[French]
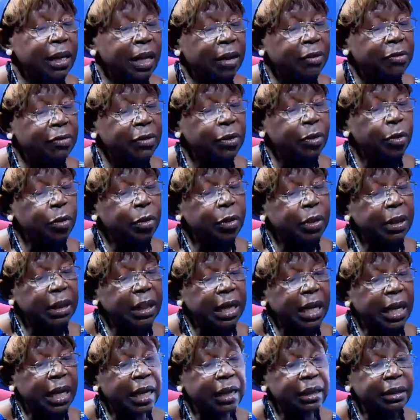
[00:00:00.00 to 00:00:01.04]
l'Afrique
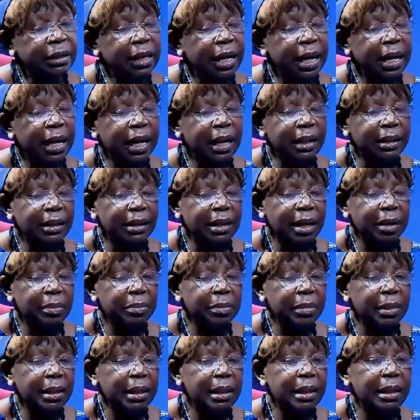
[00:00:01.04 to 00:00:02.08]
australe. Il y a la
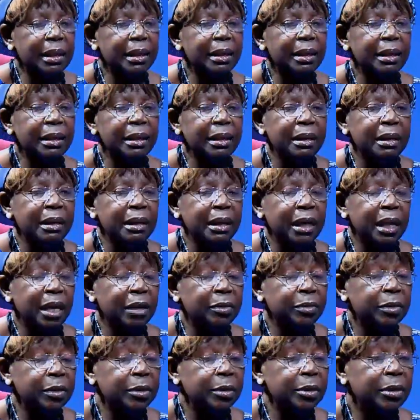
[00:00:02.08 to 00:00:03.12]
Zambie,
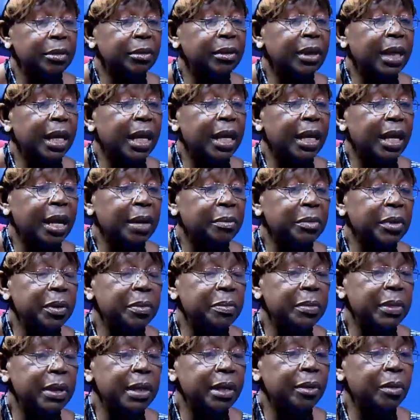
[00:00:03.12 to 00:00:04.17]
l'Afrique du Sud, la
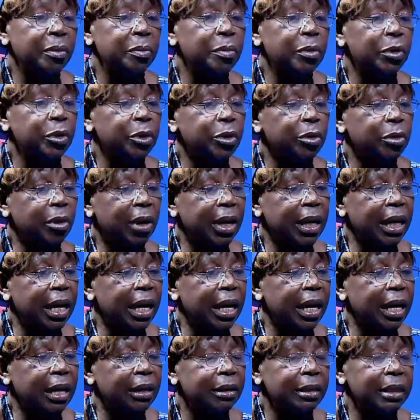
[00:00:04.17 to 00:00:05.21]
Namibie, le
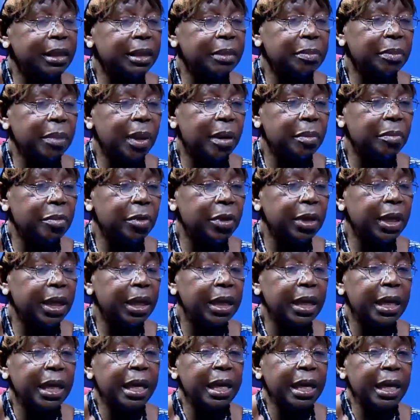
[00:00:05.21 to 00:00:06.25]
Botswana, le Zimbabwe.
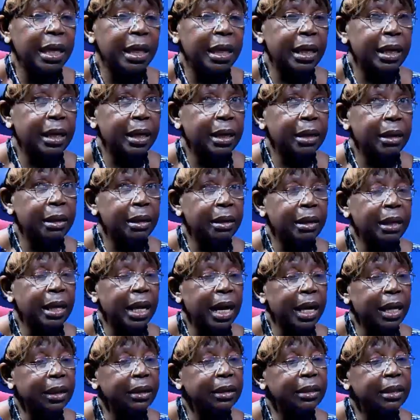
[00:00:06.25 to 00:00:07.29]
Et
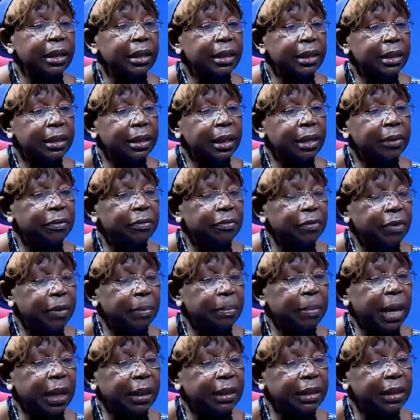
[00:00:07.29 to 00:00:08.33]
la RDC fait
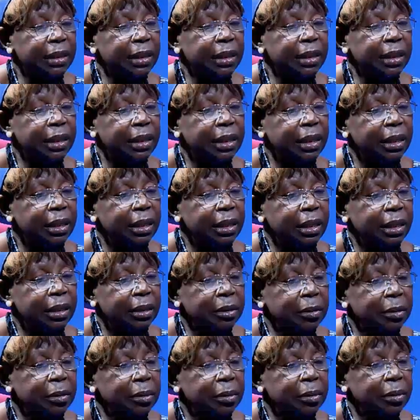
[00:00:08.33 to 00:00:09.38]
partie
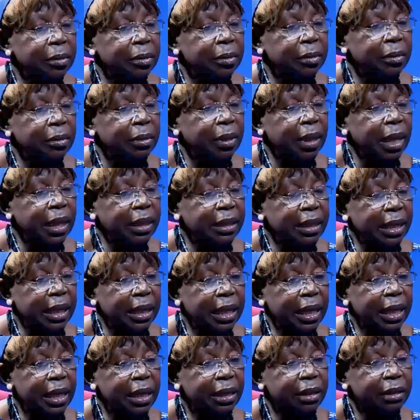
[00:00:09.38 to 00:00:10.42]
de la
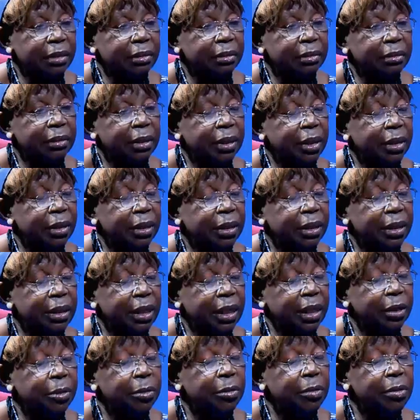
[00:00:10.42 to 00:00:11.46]
SADEC et
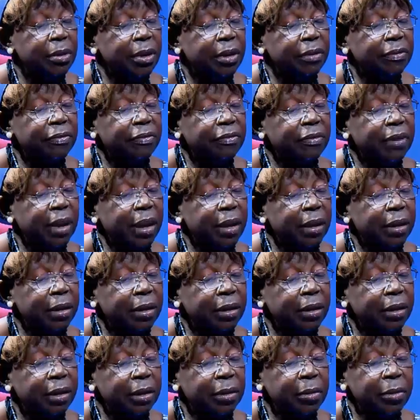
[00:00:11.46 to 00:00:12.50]
c'est l'unique
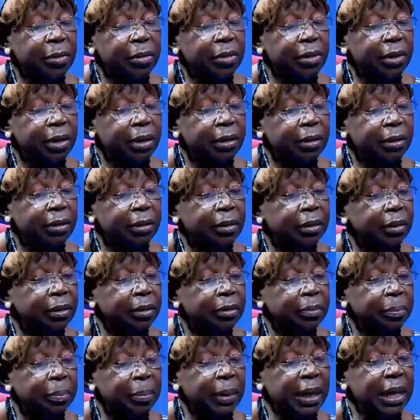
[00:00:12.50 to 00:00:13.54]
euh,
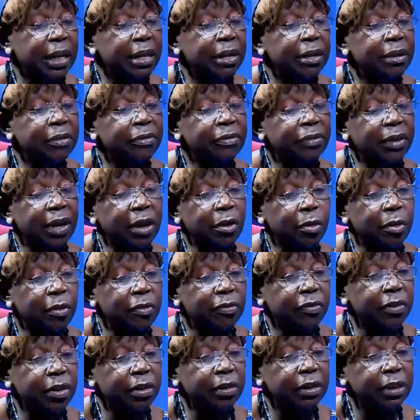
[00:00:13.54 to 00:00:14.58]
euh, pays
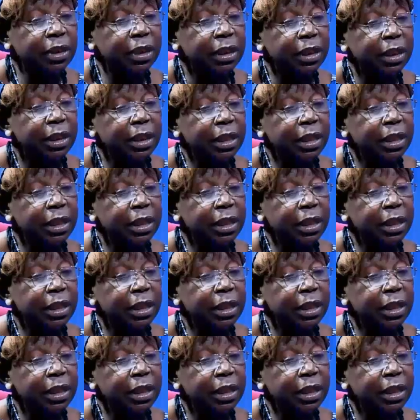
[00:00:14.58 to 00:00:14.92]
francophone